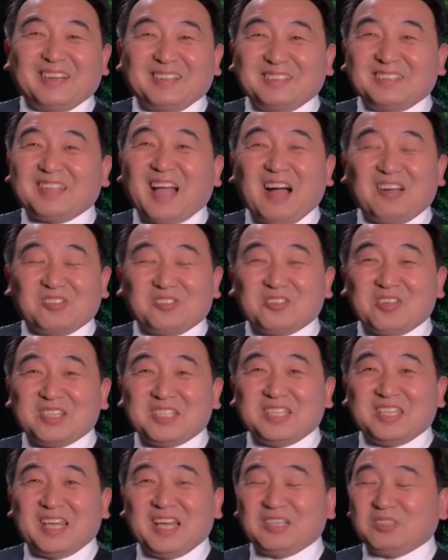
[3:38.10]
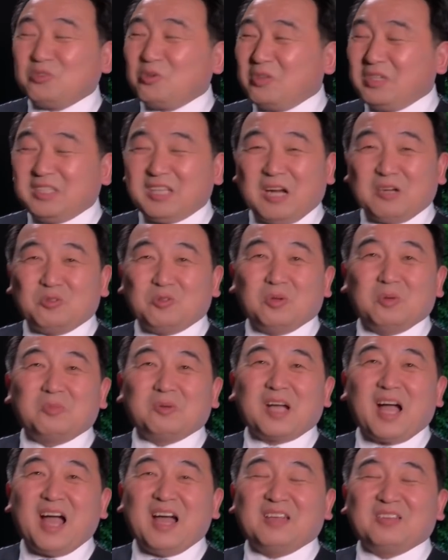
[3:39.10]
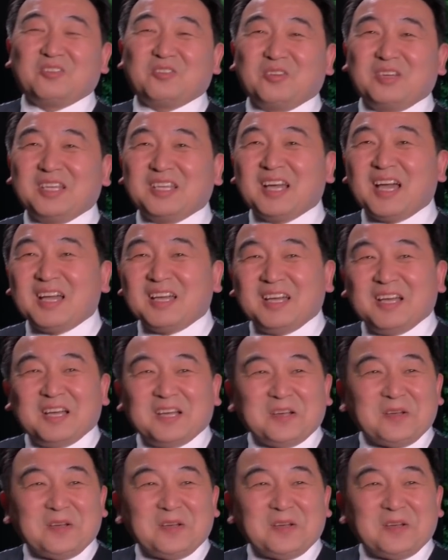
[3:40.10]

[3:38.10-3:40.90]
跟党算钱多一点儿绝不干，所以他